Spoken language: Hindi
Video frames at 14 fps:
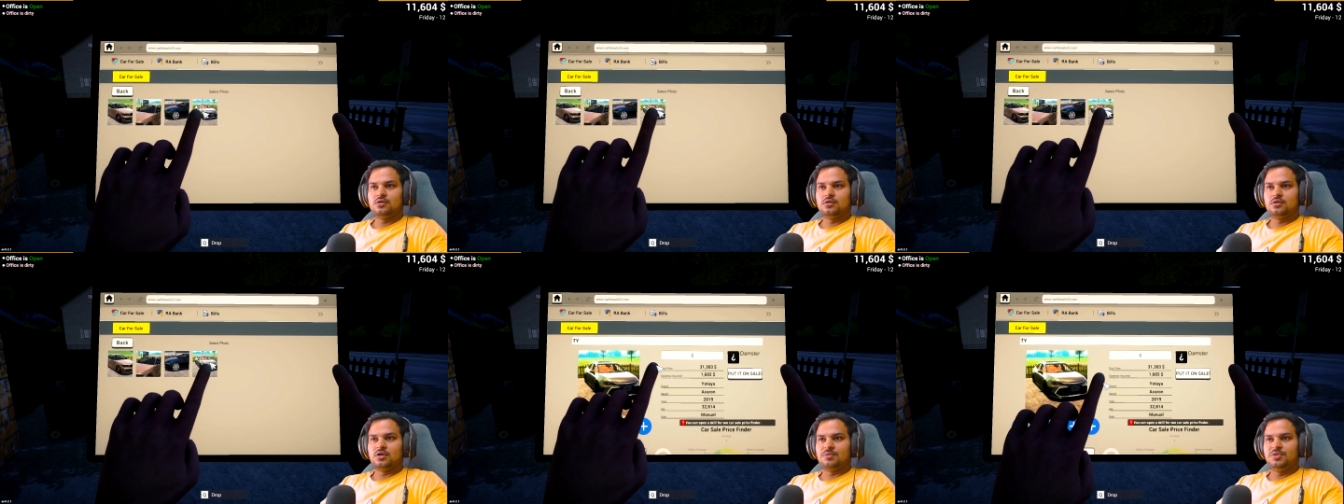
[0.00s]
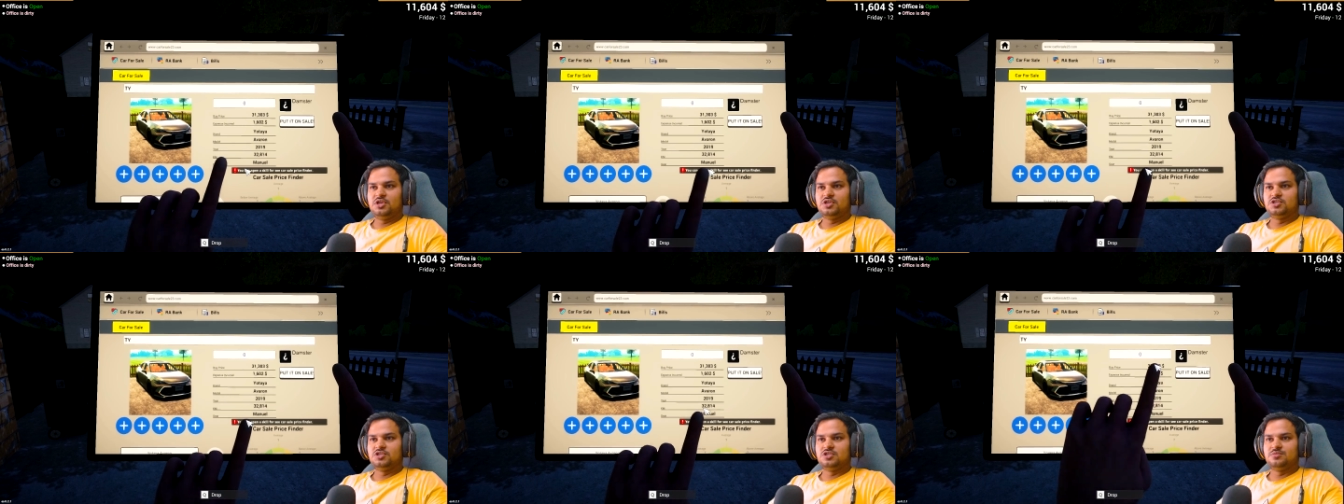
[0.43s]
अभी
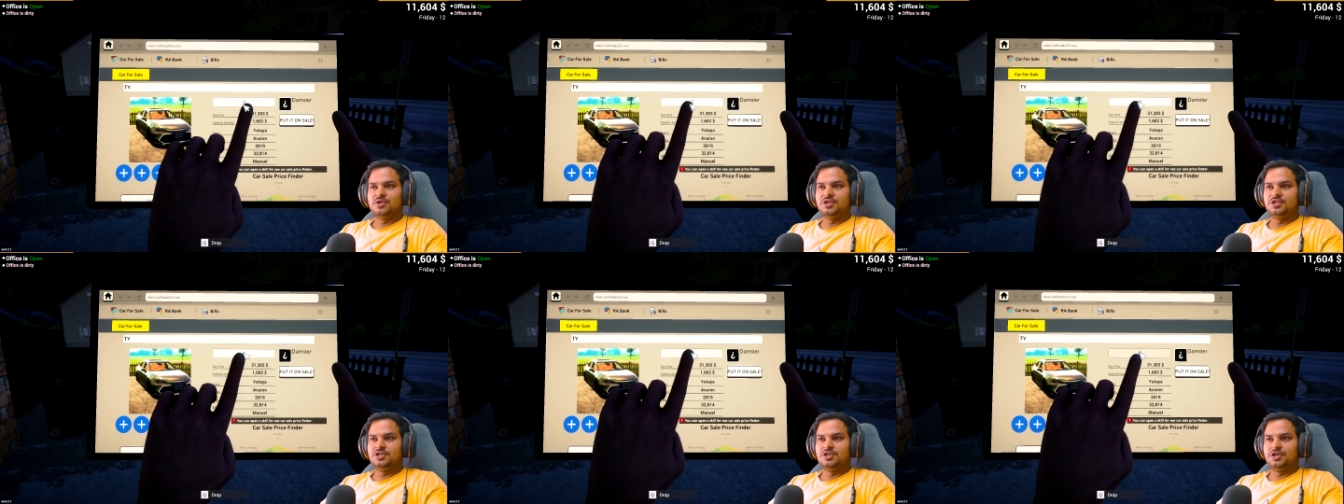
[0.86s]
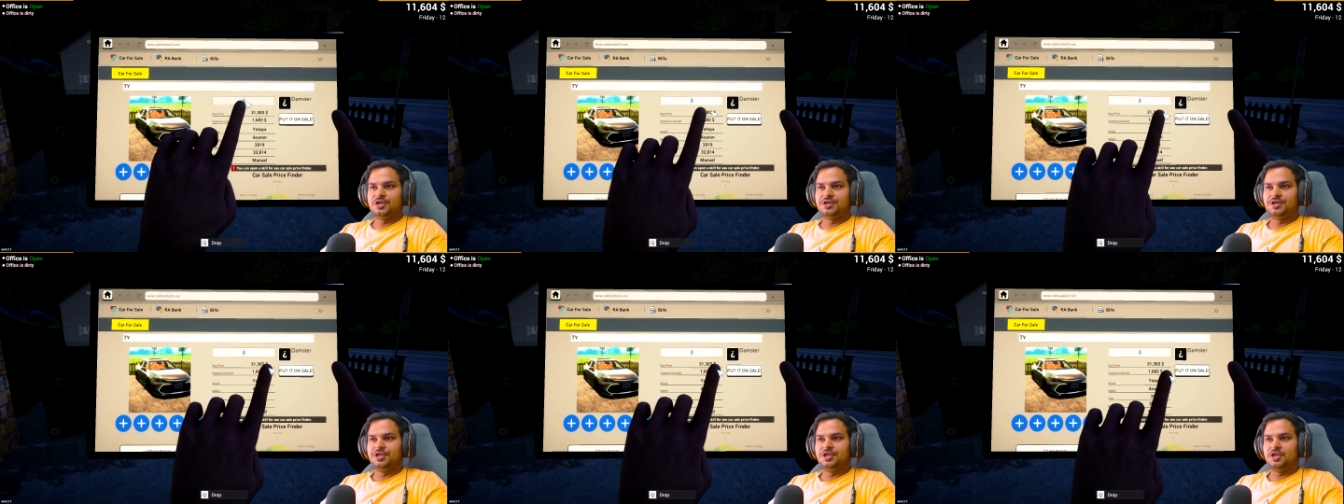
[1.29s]
खींची थी मैंने ये है
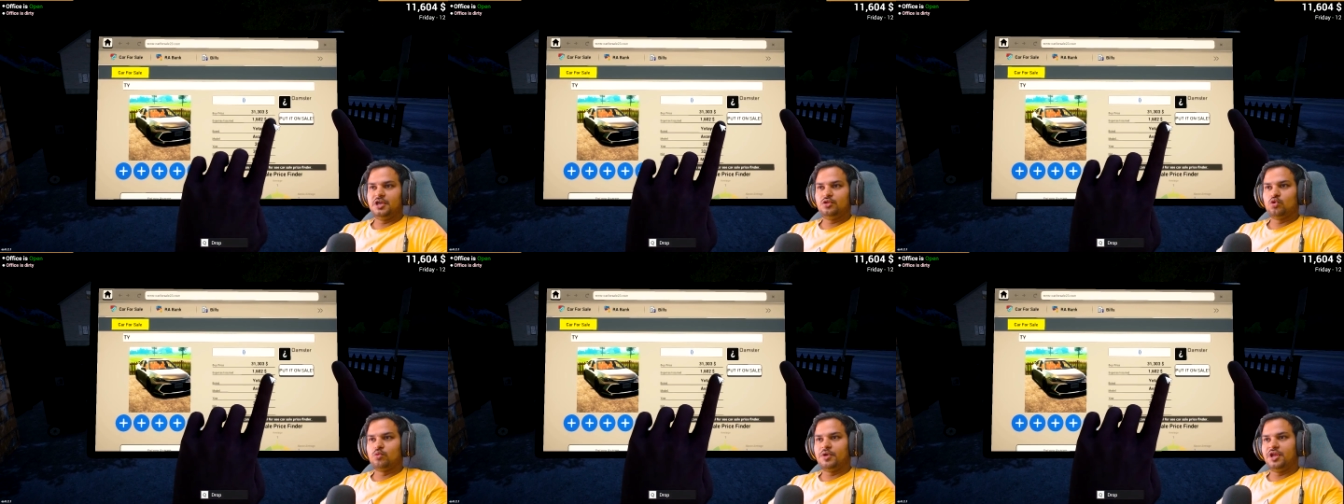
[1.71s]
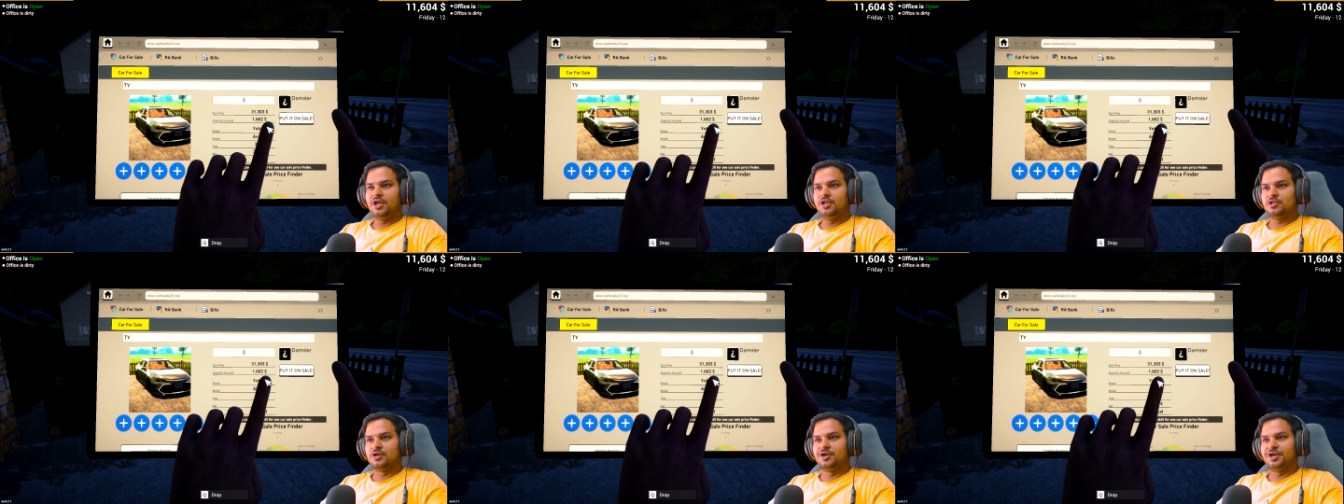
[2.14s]
ठीक है तो
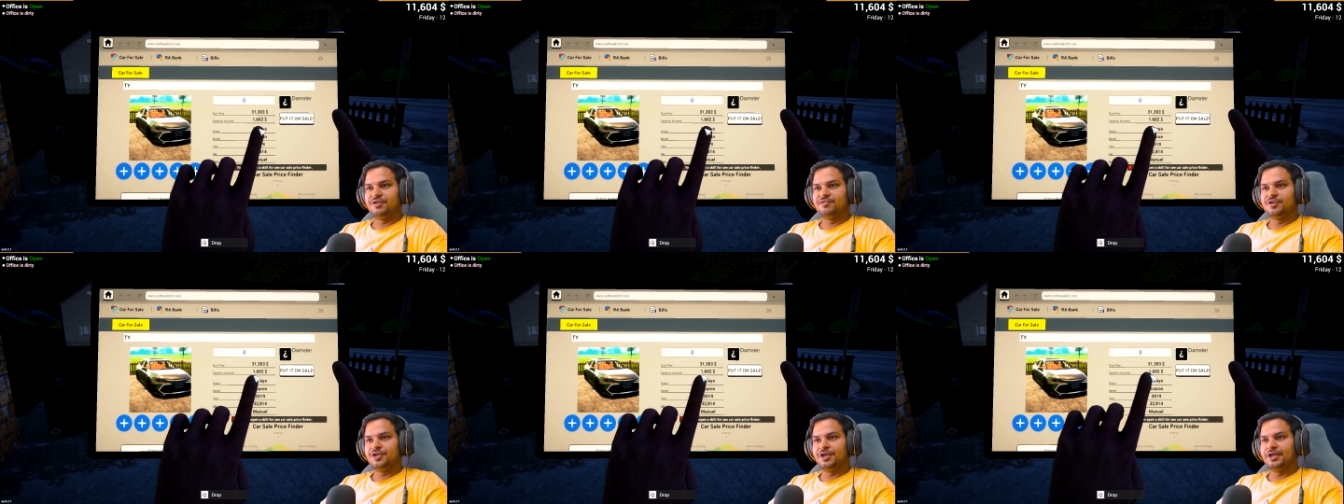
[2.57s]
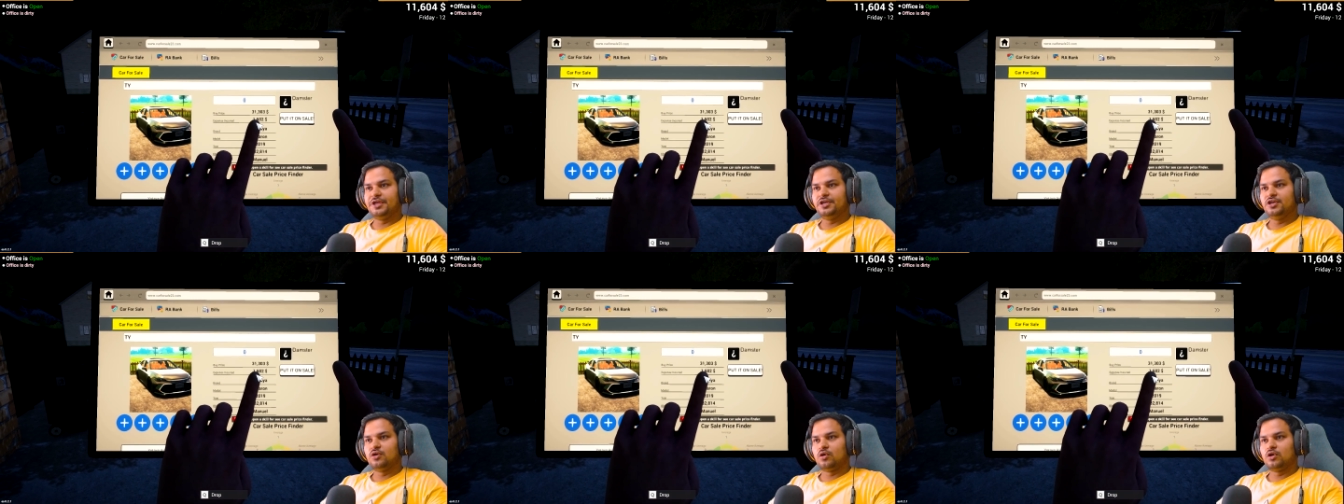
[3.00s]
मैंने थर्टी वन की
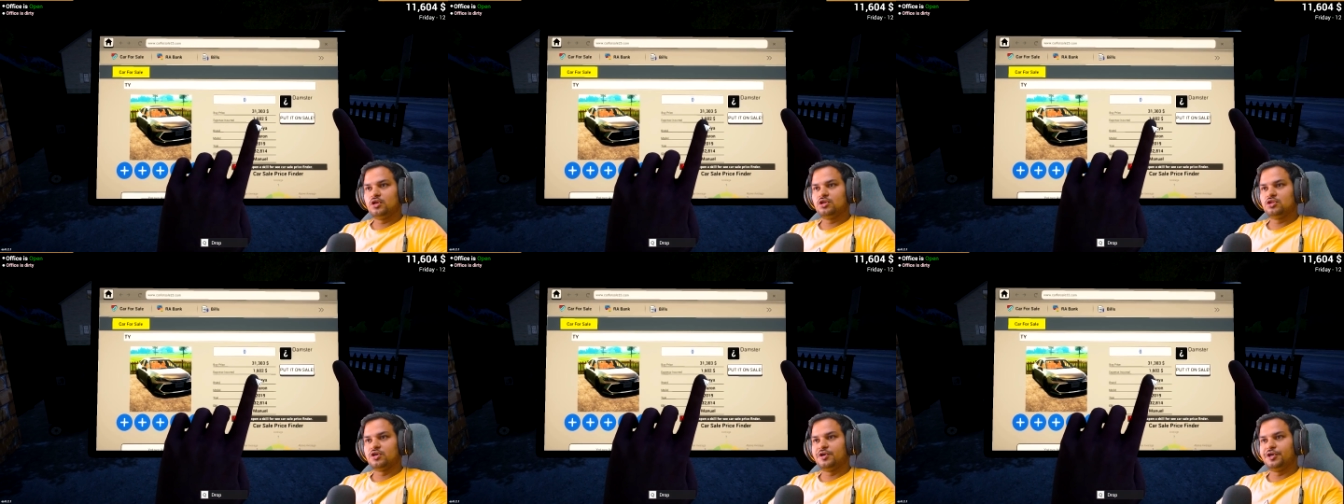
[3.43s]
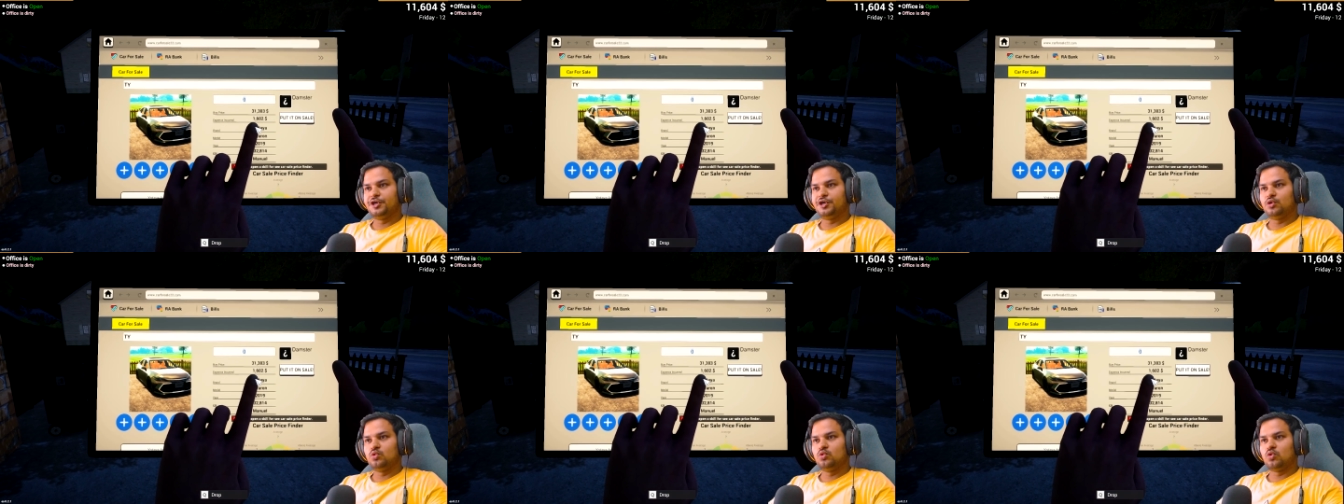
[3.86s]
ली और ये थर्टी
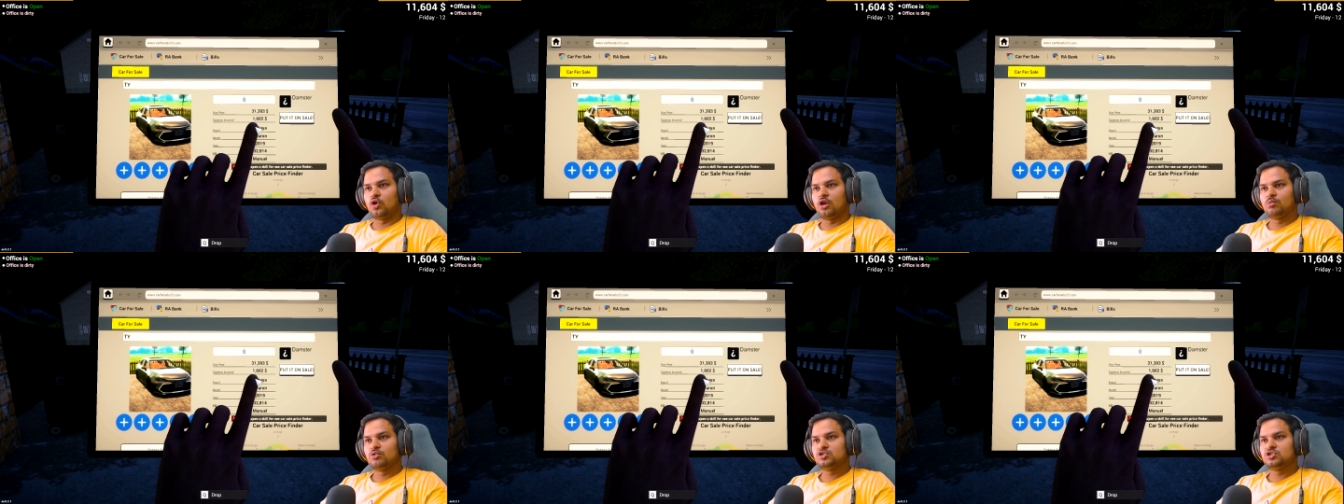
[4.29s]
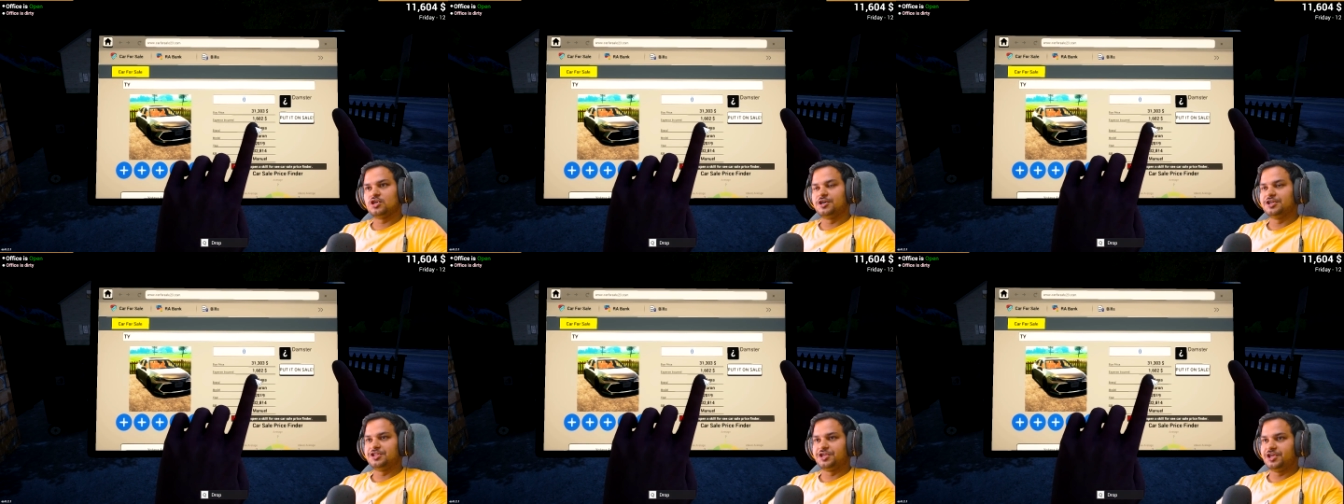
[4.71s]
टू ऑलमोस्ट
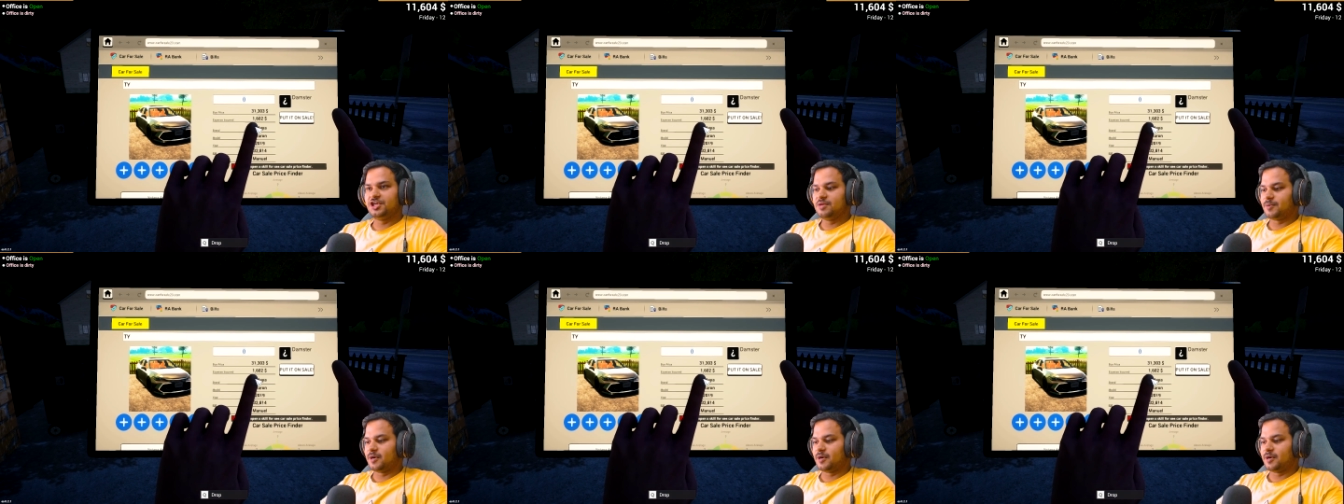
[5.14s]
थर्टी थ्री की पड़